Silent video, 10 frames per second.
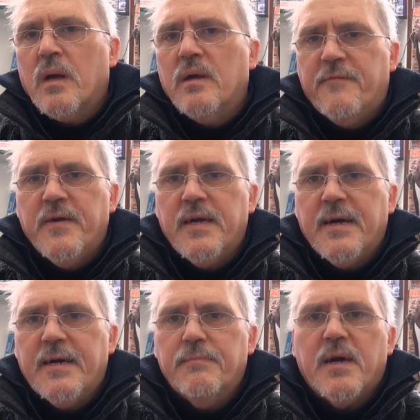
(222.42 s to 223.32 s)
In vier
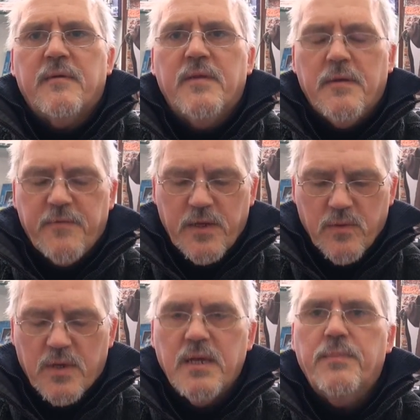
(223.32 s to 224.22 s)
Jahren mache ich wieder einen
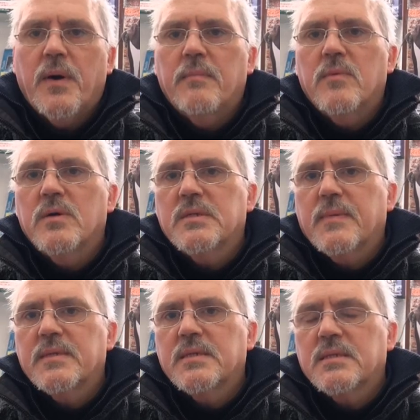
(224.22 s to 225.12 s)
Videoclip am
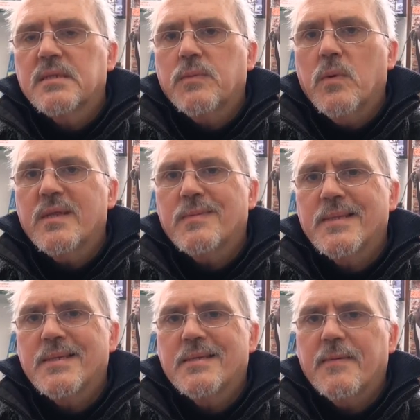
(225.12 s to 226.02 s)

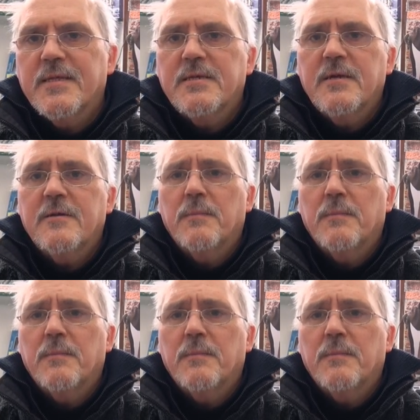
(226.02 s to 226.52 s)
29.02.2020.